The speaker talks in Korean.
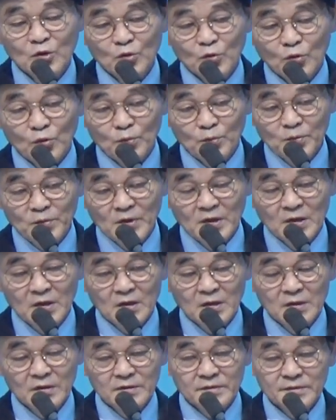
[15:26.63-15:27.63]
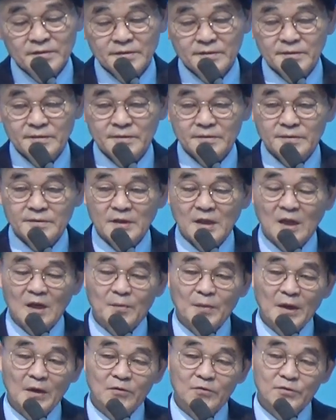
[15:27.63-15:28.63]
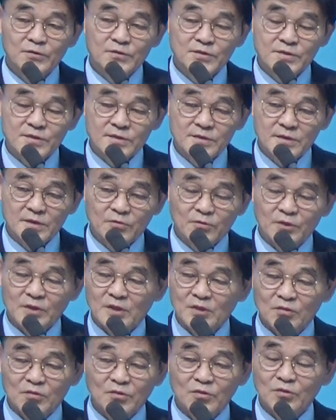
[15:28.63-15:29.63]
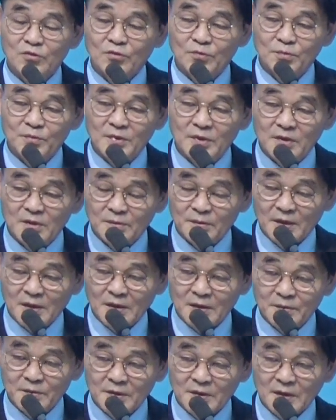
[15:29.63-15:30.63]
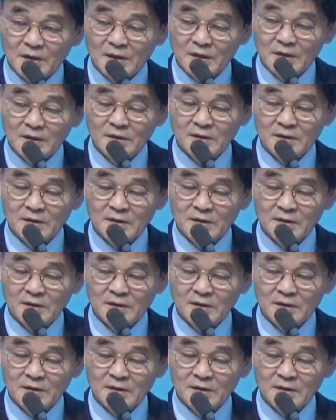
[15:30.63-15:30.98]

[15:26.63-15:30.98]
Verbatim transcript: 운명은 내가 바꿀 수 있어요. 우리 기독교는 운명을 말합니다.